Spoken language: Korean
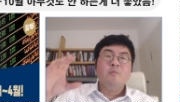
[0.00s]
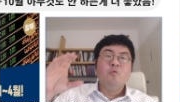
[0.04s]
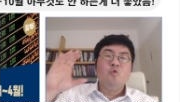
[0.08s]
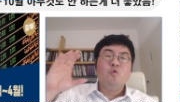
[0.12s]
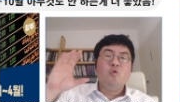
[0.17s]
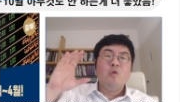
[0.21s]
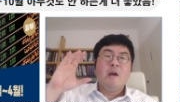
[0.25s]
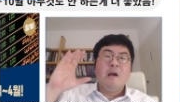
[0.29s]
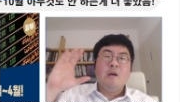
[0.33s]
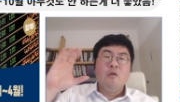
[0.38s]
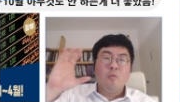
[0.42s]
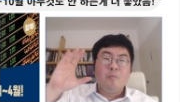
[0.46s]

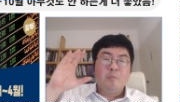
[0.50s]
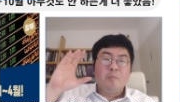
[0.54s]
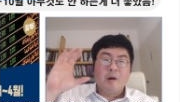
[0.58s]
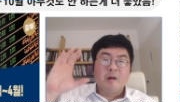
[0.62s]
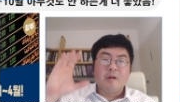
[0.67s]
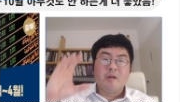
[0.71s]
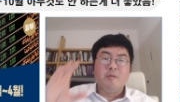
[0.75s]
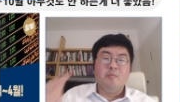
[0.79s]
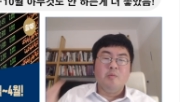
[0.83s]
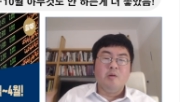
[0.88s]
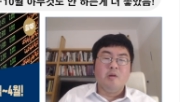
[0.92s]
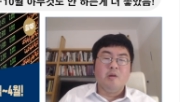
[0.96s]
꽤
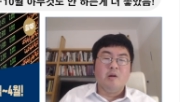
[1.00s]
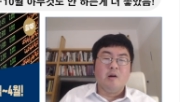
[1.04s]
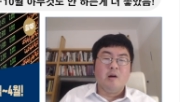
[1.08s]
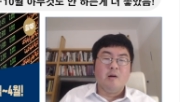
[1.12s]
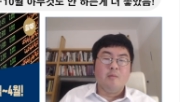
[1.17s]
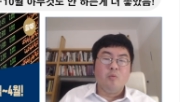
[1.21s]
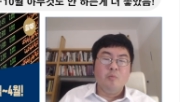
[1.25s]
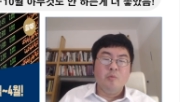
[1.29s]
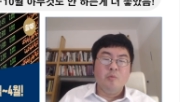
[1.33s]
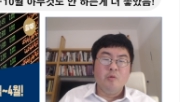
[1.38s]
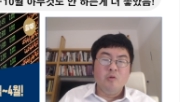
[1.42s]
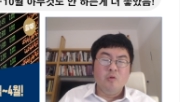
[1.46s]
높았습니다.
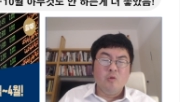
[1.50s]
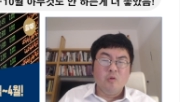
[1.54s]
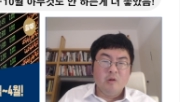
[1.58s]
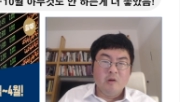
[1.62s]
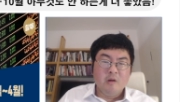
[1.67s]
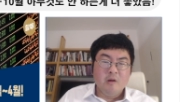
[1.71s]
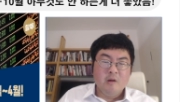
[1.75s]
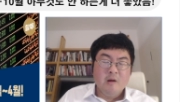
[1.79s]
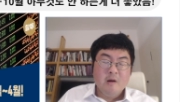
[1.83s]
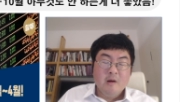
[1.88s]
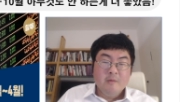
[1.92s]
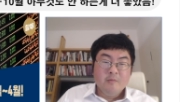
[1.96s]
보면
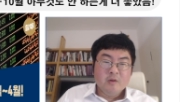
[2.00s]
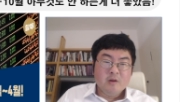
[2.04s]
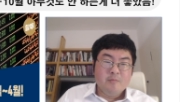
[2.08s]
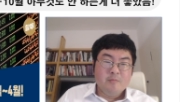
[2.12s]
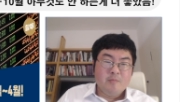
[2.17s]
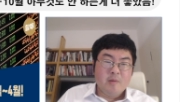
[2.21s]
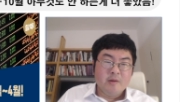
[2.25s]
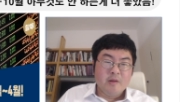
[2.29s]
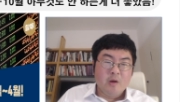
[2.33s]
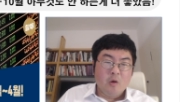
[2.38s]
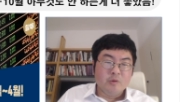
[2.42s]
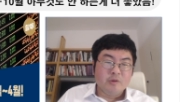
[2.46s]
여기
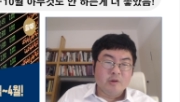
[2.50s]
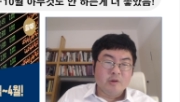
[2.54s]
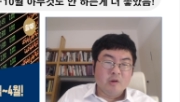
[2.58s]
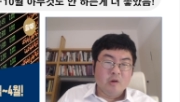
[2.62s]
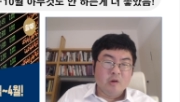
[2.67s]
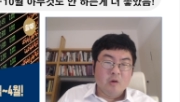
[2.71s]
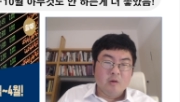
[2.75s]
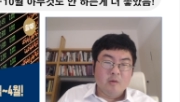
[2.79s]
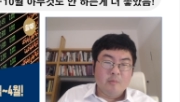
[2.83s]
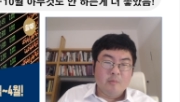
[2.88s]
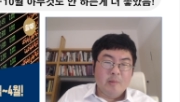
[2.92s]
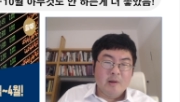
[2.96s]
금방
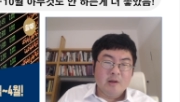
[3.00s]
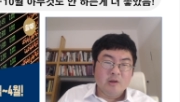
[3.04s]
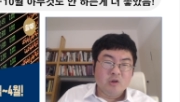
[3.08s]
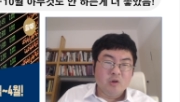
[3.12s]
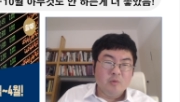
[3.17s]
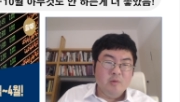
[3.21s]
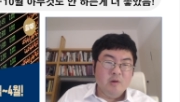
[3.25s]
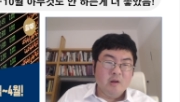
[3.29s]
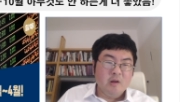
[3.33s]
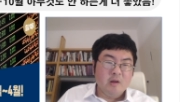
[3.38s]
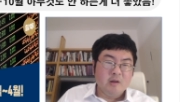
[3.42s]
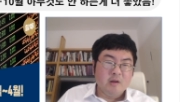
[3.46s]
나오잖아요.
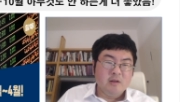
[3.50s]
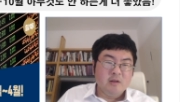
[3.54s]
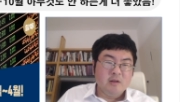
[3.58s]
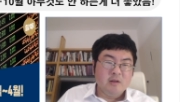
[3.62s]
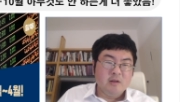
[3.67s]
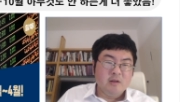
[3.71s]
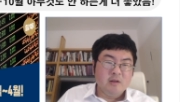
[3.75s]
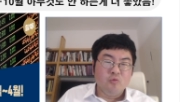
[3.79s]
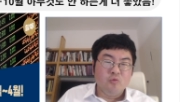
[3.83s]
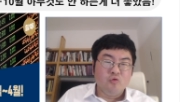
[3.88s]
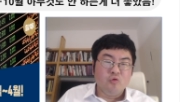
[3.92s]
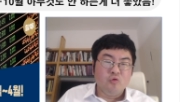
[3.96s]
8.2
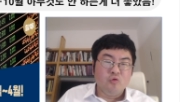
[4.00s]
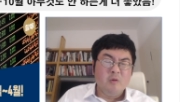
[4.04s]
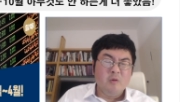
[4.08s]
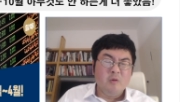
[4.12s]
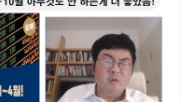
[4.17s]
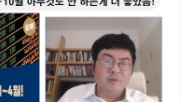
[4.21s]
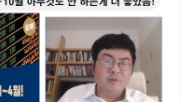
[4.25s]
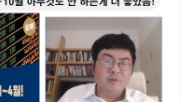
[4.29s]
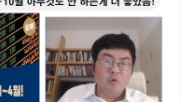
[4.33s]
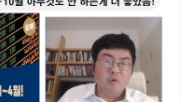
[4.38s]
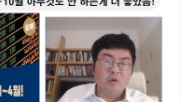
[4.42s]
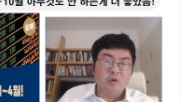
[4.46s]
대7.9
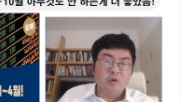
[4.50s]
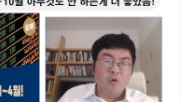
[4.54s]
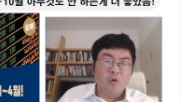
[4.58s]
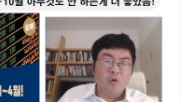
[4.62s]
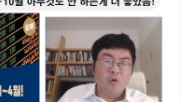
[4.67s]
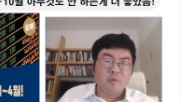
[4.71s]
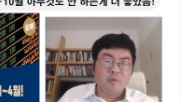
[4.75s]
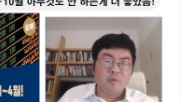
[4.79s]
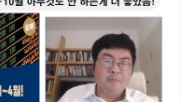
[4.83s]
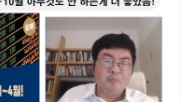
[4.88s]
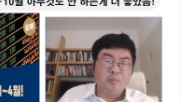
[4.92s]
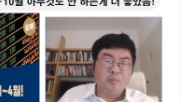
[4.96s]
여기서
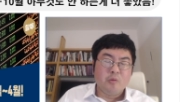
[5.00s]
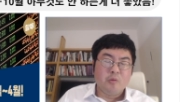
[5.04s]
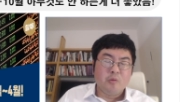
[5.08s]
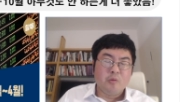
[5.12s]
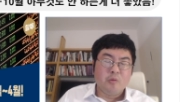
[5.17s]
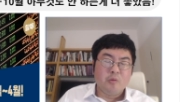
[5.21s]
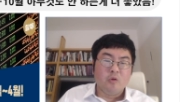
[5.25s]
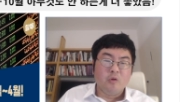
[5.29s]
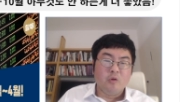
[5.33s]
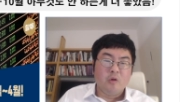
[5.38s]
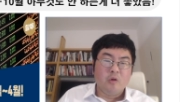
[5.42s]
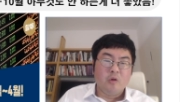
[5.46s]
0.3%가
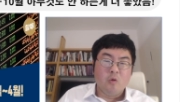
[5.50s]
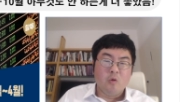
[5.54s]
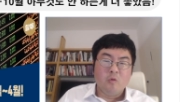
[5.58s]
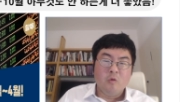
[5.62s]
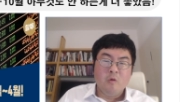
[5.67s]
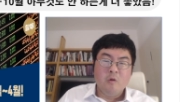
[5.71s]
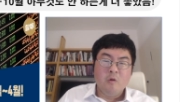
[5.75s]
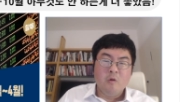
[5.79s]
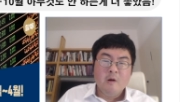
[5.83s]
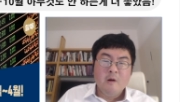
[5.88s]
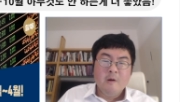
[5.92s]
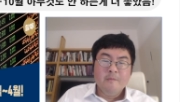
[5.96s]
더
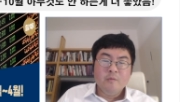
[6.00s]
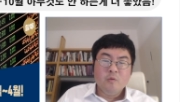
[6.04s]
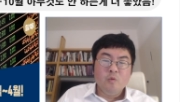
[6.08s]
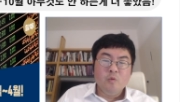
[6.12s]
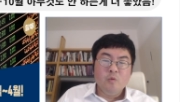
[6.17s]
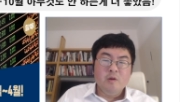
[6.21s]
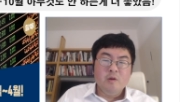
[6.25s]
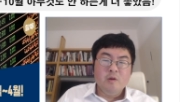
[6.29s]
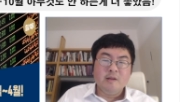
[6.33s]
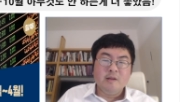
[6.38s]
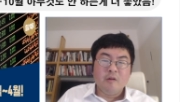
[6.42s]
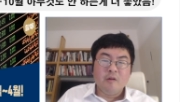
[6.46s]
나오고 요
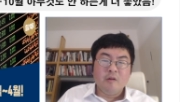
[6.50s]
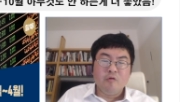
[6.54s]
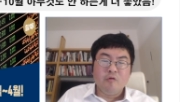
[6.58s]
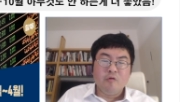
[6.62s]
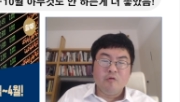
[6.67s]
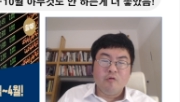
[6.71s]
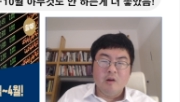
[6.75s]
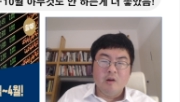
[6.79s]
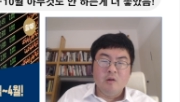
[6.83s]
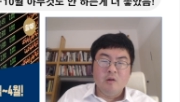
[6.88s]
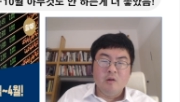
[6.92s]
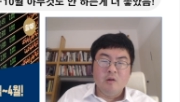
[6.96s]
이자
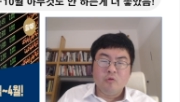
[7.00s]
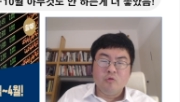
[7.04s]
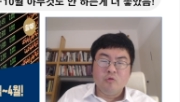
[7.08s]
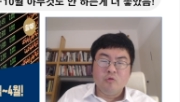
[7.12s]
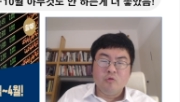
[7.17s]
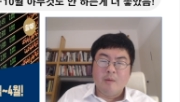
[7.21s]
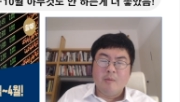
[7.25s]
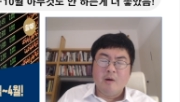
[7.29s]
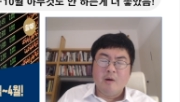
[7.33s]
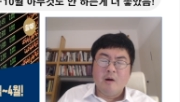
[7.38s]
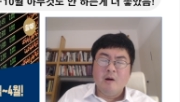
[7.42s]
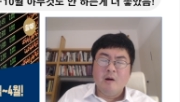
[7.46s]
수익 이것도
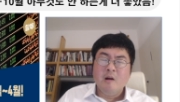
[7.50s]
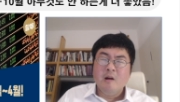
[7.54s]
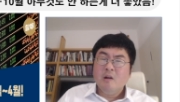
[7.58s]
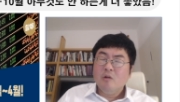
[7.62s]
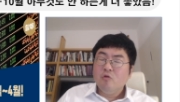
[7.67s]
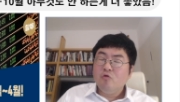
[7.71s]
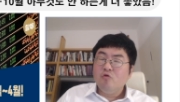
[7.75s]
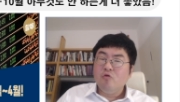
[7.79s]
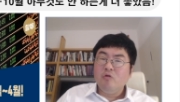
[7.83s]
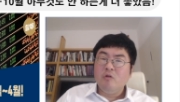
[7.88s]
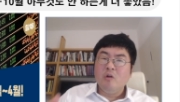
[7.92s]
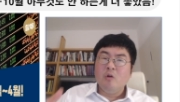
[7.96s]
아마
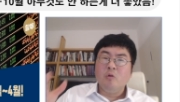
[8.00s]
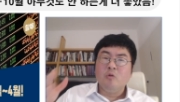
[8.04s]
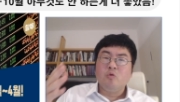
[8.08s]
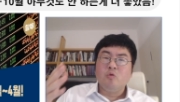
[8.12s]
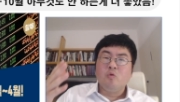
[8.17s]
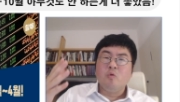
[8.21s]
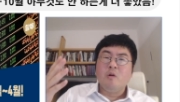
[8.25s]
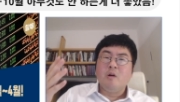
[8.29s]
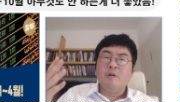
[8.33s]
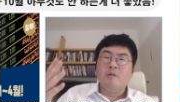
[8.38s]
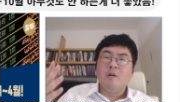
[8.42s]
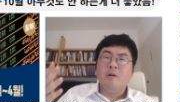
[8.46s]
6개월
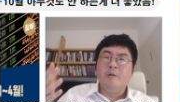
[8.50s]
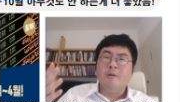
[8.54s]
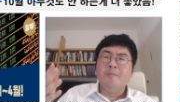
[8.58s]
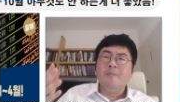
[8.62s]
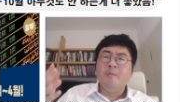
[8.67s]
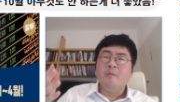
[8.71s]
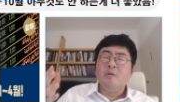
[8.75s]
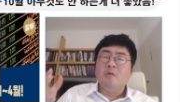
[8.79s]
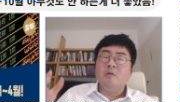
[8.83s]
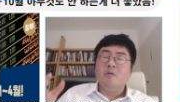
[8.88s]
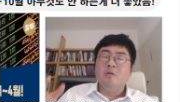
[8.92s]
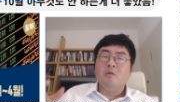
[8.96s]
동안은
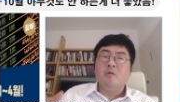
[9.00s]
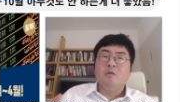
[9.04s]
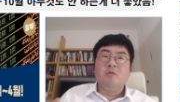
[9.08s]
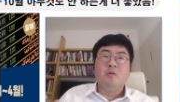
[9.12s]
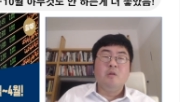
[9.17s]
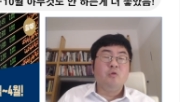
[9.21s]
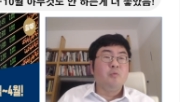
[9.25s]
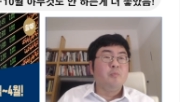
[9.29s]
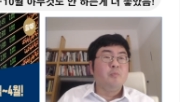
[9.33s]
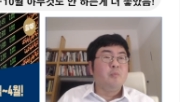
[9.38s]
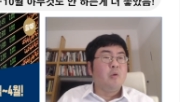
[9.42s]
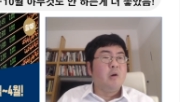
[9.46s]
그
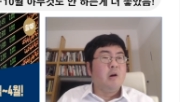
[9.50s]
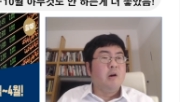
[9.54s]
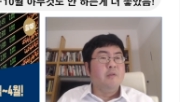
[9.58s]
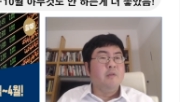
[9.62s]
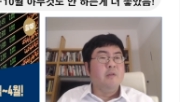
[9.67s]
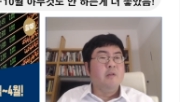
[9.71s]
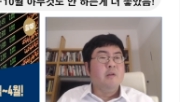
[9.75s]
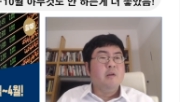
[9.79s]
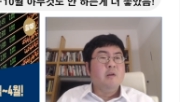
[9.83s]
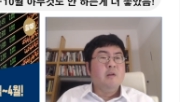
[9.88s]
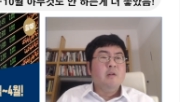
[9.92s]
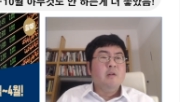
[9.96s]
그래도 뭐 한뭐